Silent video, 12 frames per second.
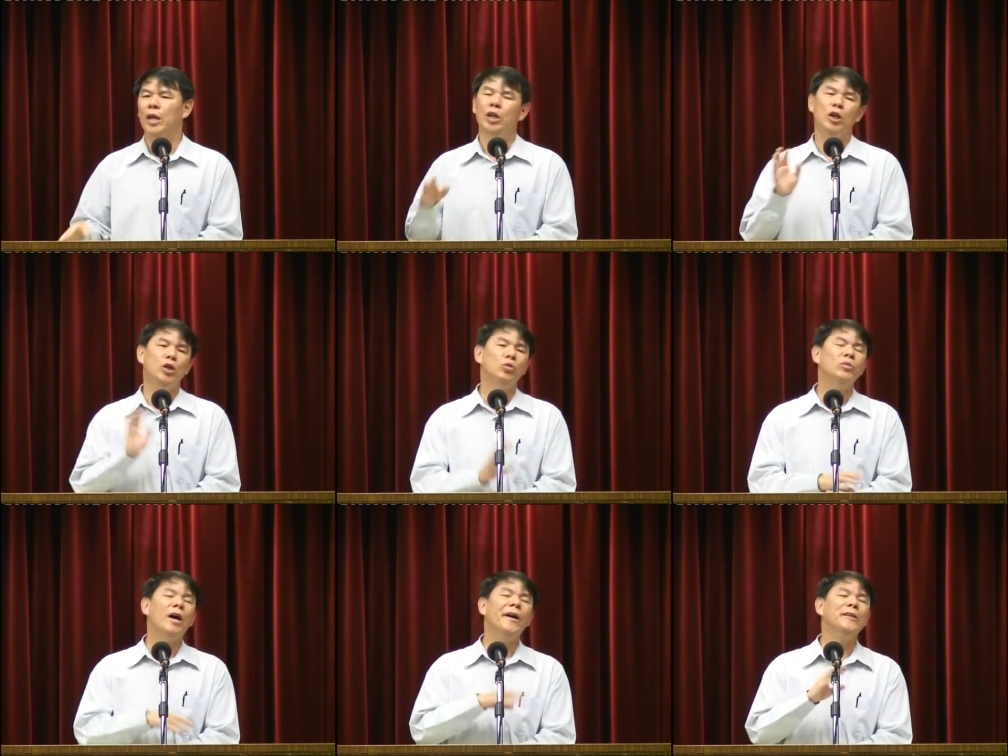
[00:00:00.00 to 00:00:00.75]
你
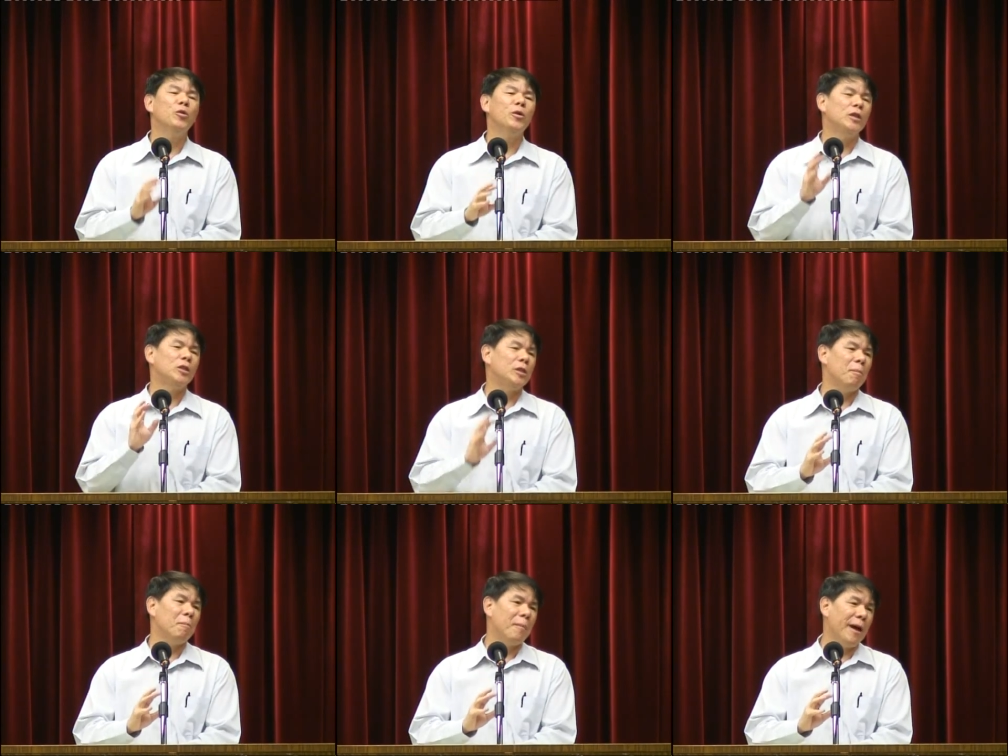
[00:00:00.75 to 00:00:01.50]
读到很多的
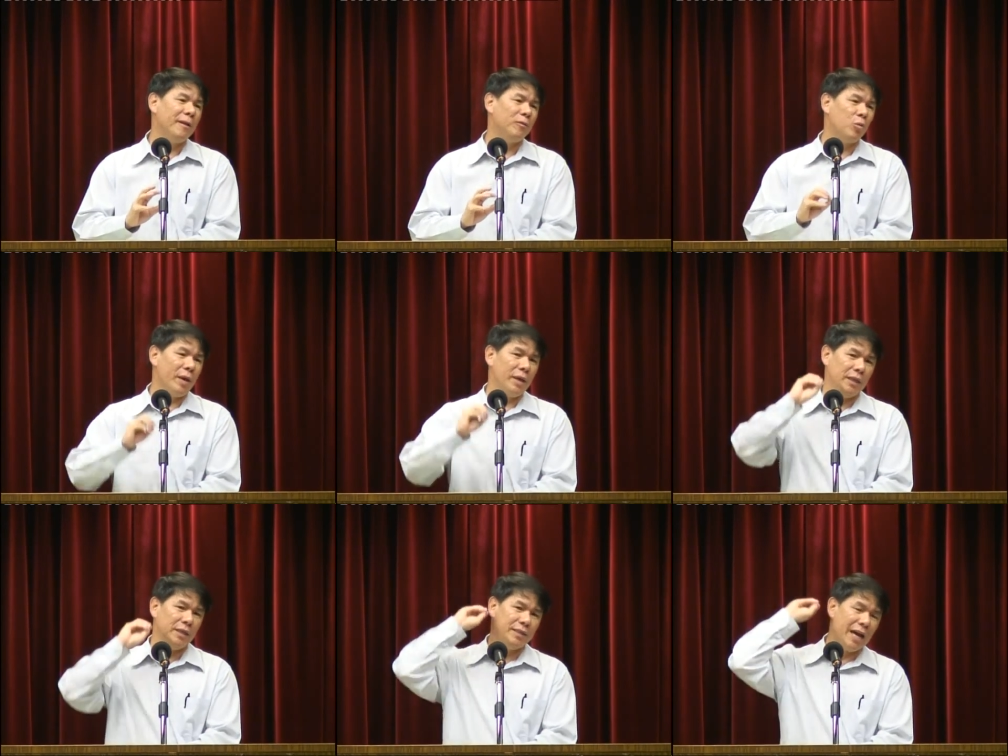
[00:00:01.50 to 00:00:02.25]
审判，关
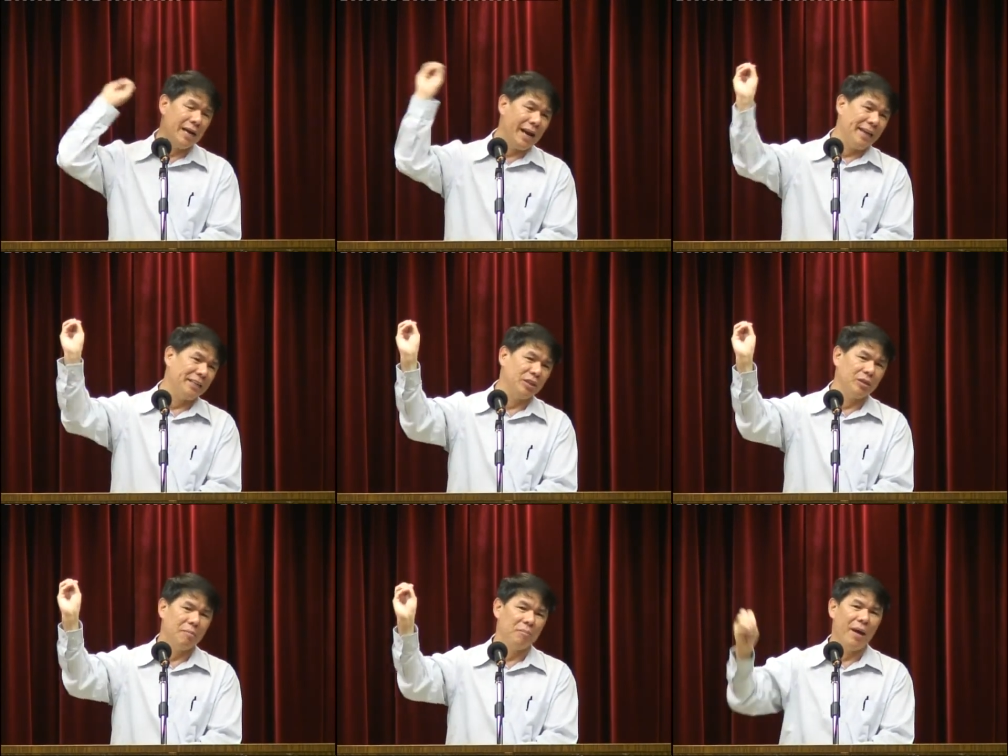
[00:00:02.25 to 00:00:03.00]
于将来的
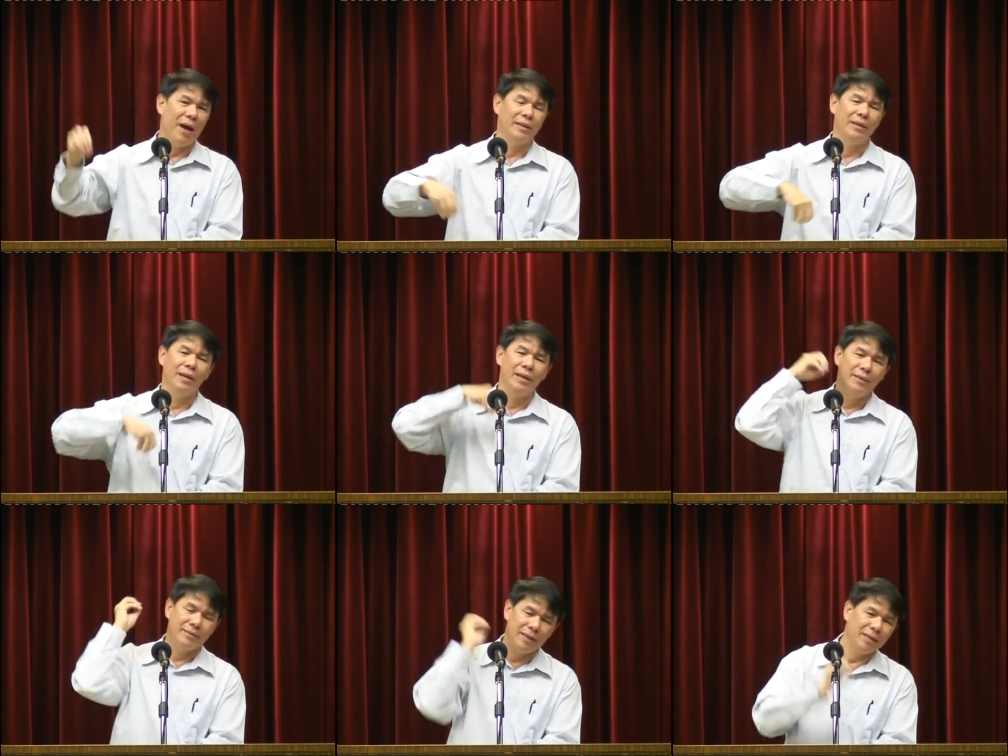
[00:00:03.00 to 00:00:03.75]
审判、
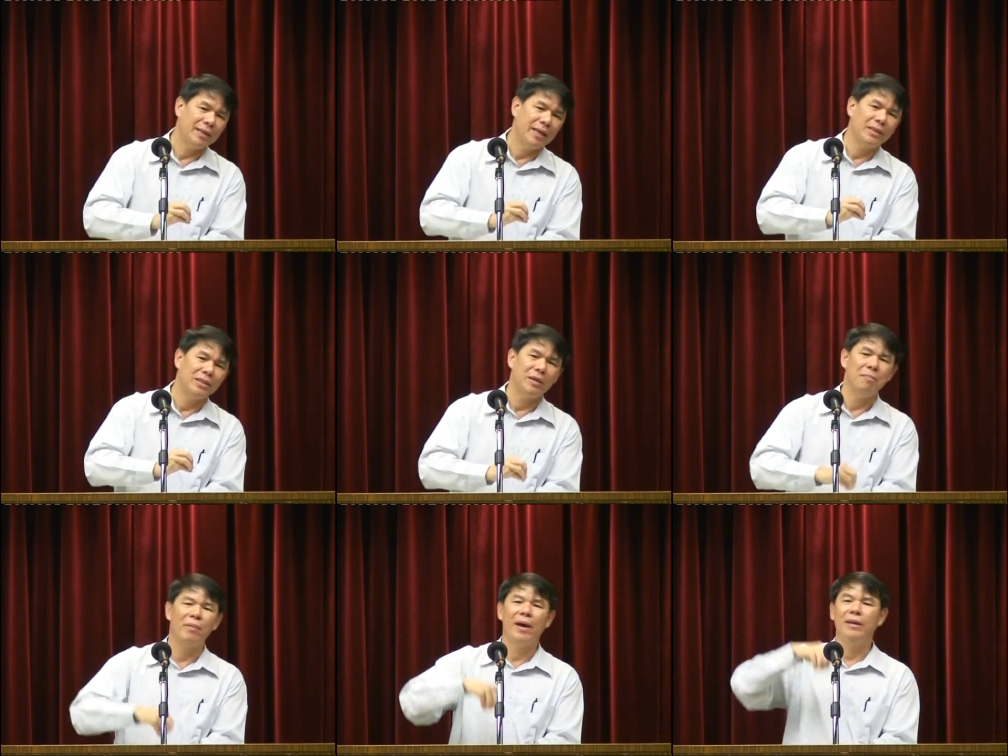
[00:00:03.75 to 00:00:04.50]
现在的
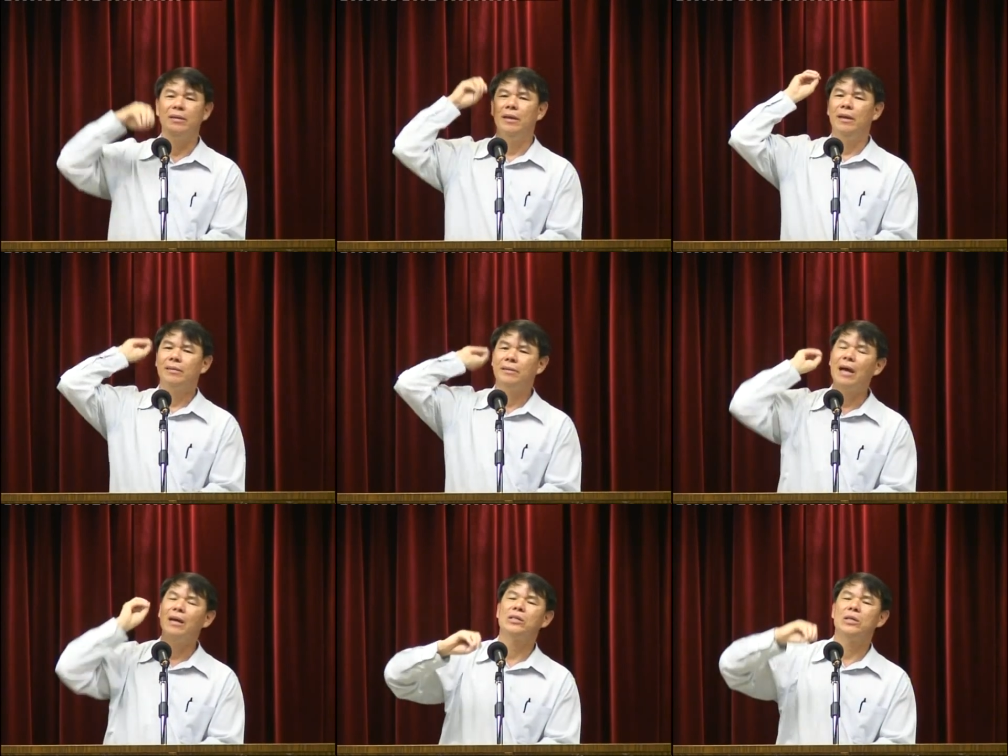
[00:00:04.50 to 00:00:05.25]
审判、
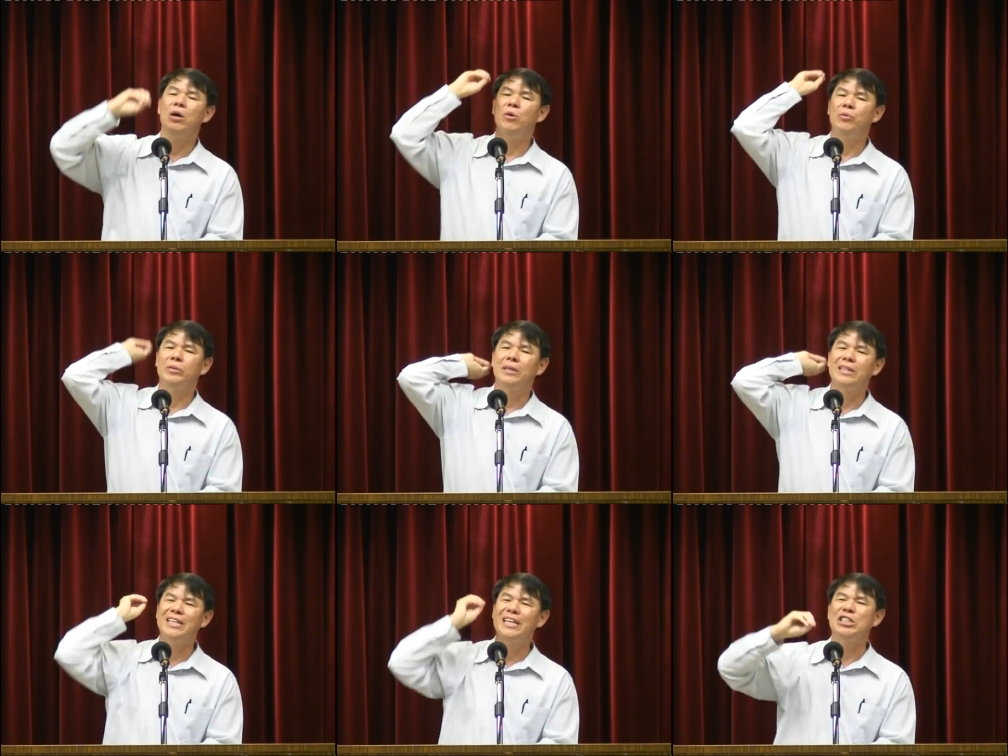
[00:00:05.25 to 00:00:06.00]
当时候
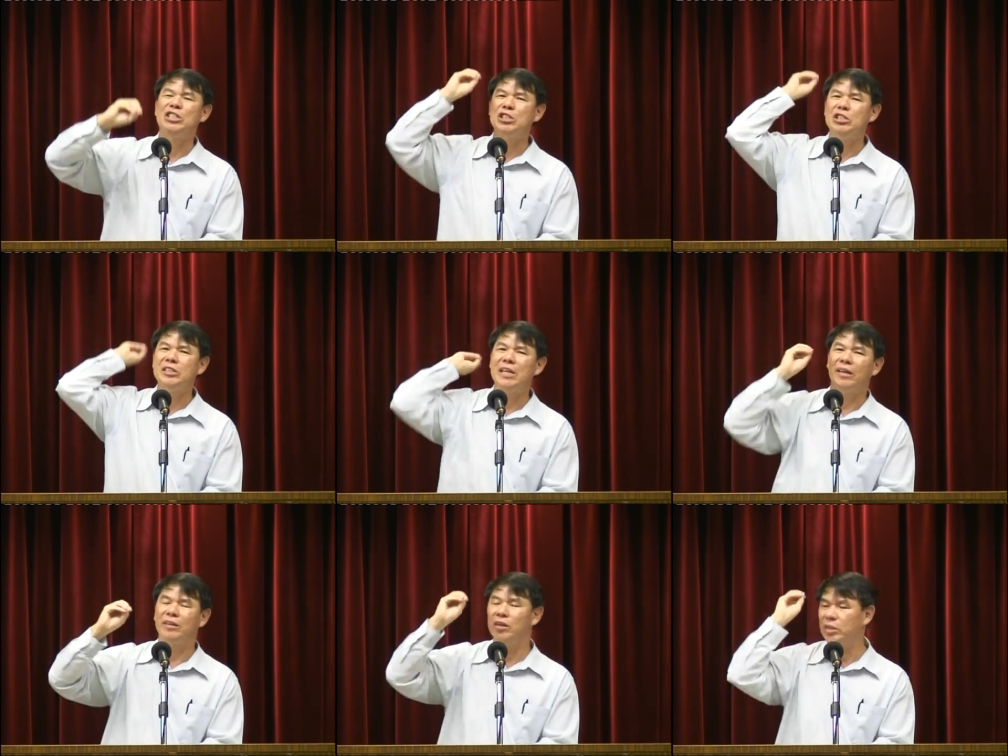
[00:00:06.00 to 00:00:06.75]
先知
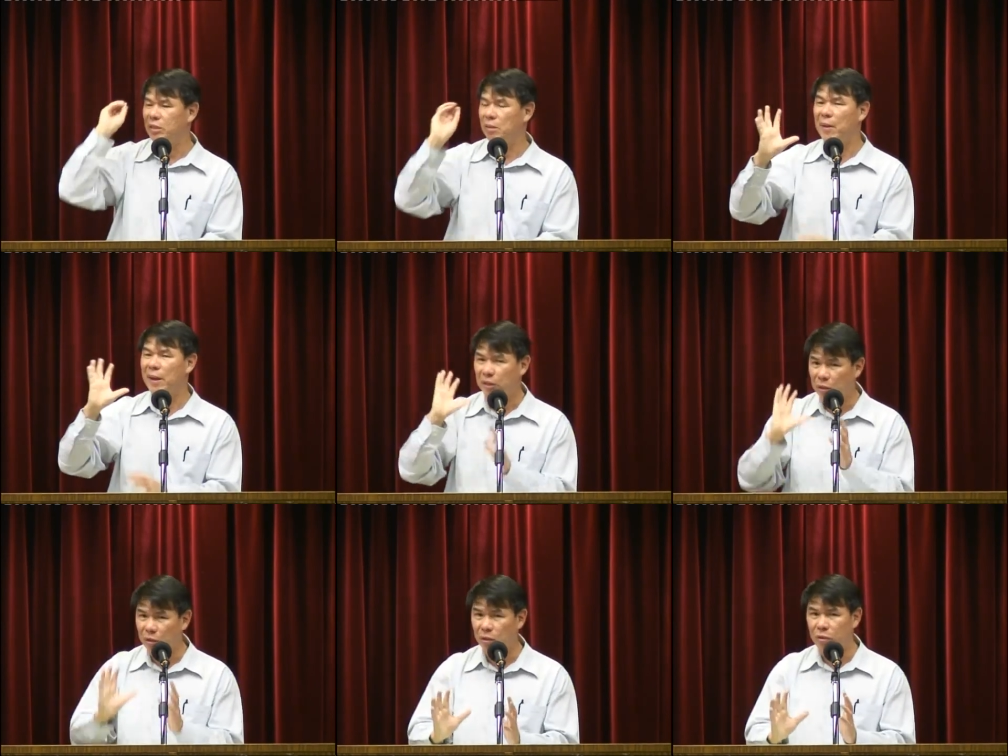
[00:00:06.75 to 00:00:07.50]
讲到的审判
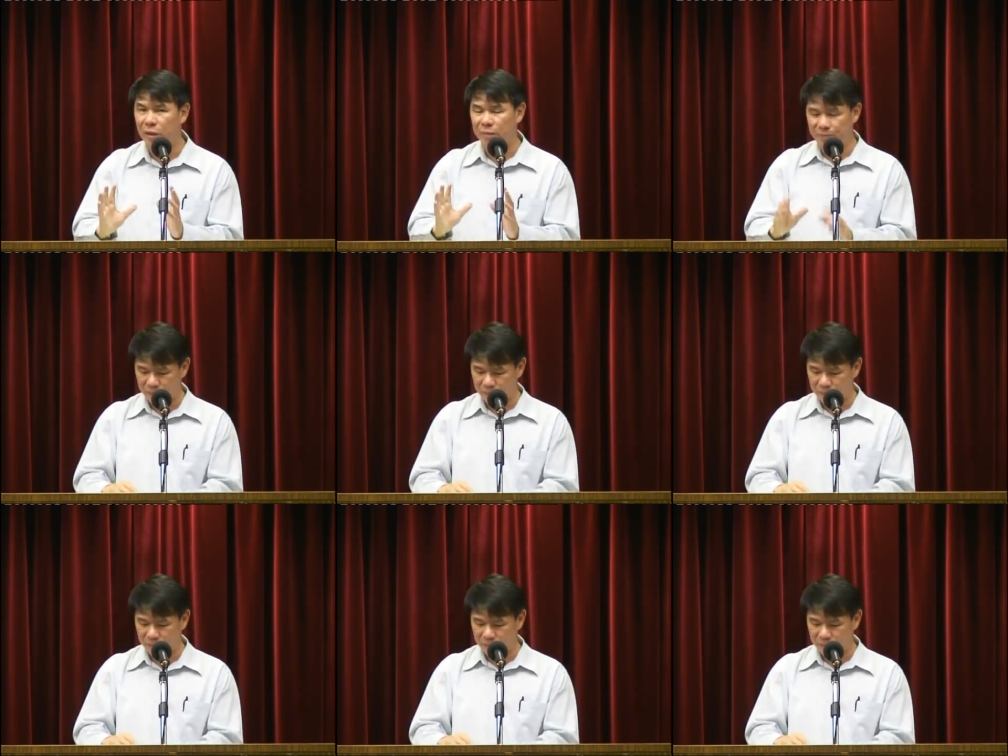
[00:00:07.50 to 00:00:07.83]
的预言。